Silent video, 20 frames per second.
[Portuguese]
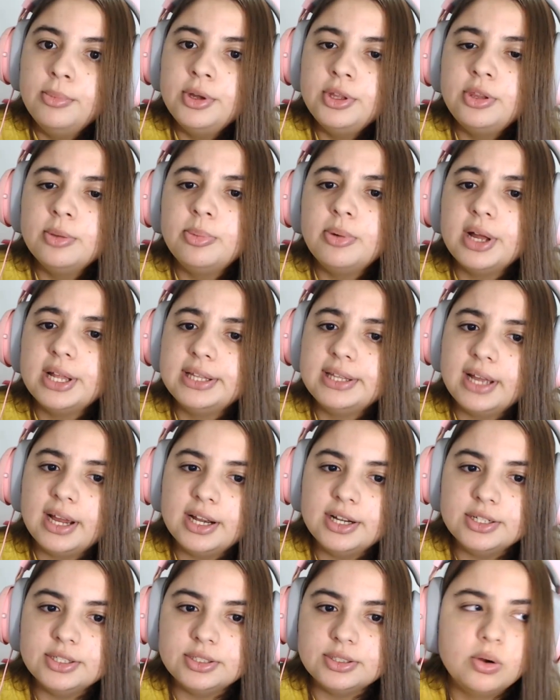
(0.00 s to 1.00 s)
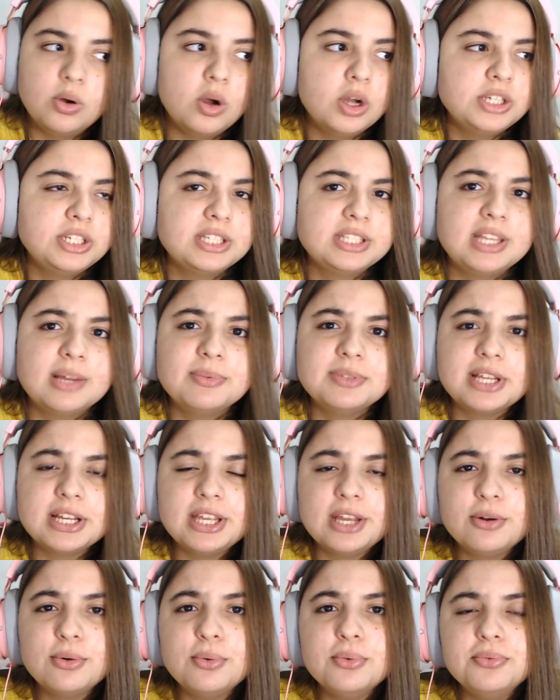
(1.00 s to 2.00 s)
Muito boa tarde. Hoje estamos
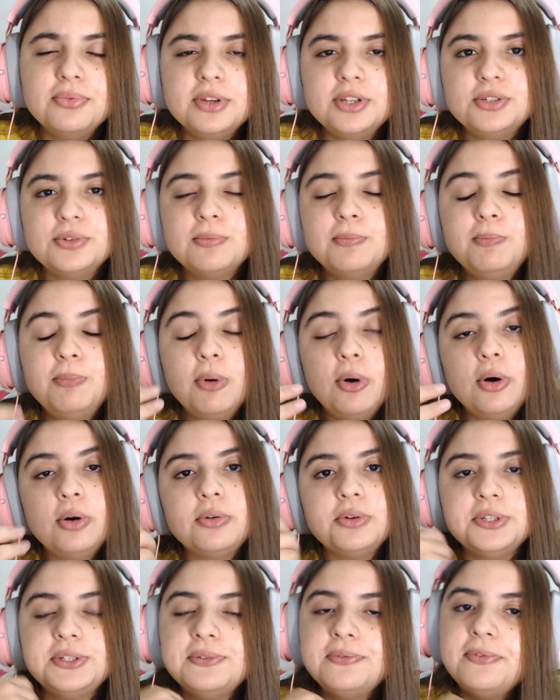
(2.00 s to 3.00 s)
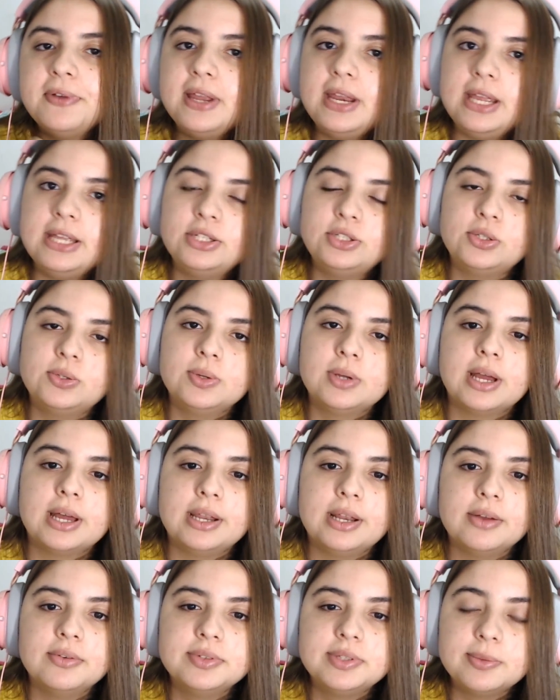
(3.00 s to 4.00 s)
aqui com um vídeo um pouco diferente no
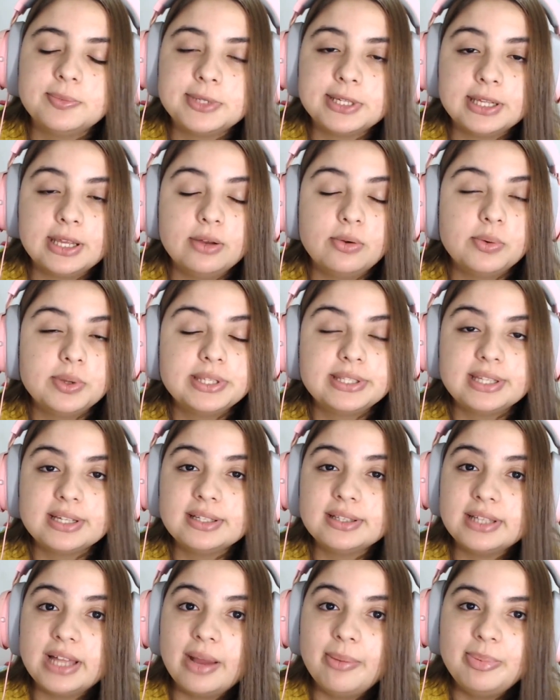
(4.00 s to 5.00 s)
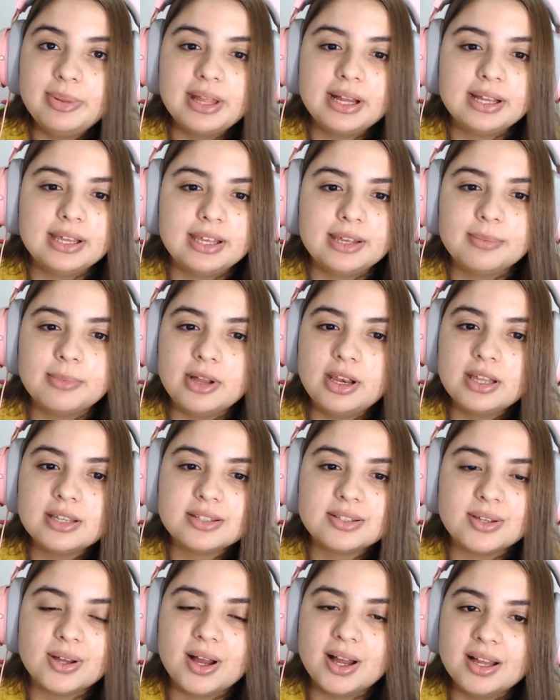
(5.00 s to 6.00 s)
canal, estamos aqui com o stand-up da Guima, olha
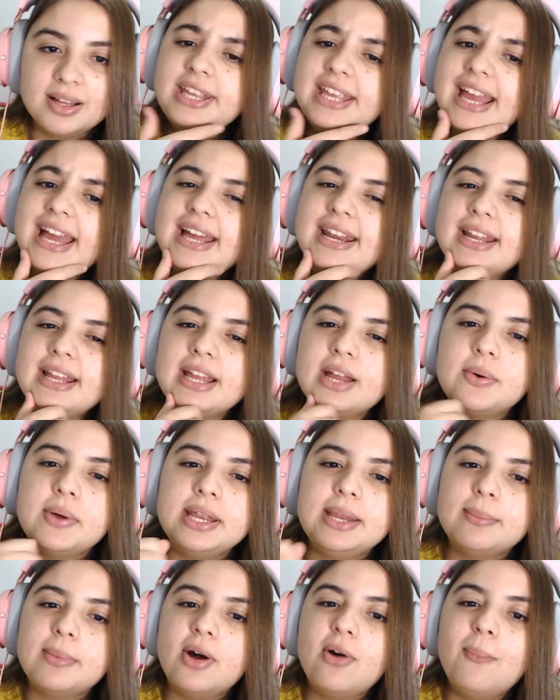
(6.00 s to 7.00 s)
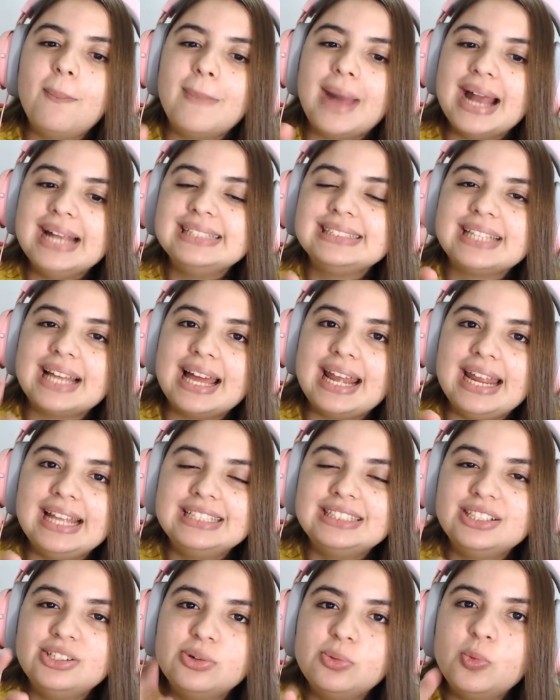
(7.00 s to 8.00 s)
só. Por que a aranha é o animal mais
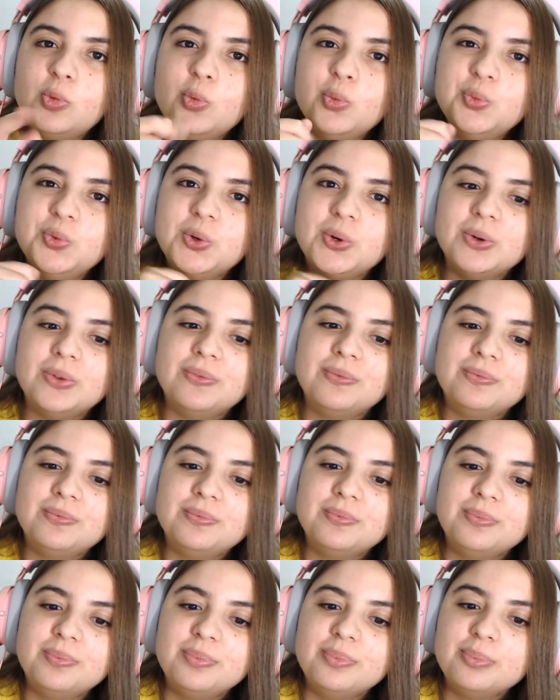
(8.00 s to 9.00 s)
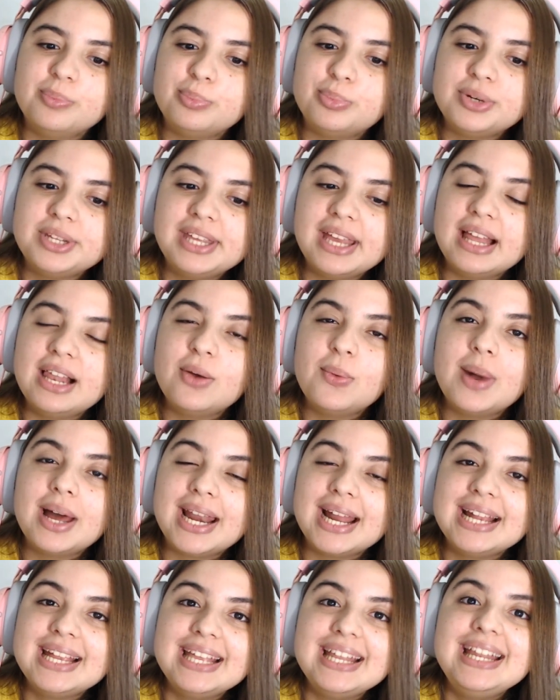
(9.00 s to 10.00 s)
carente do mundo? Porque ela é um
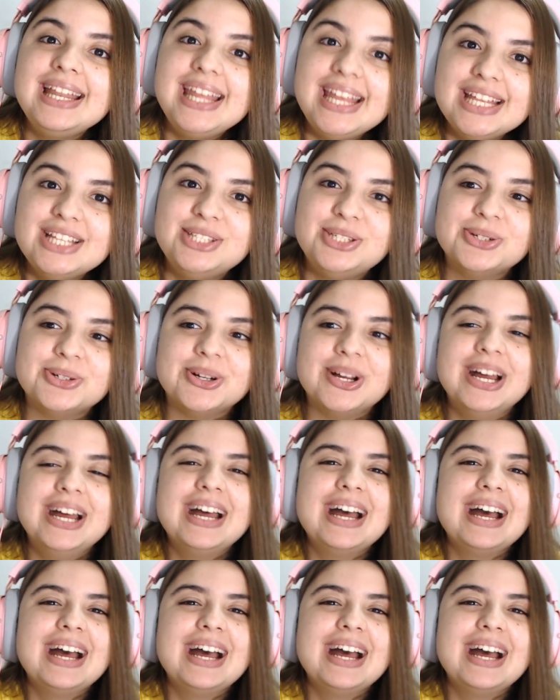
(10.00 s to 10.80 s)
aracnídeo.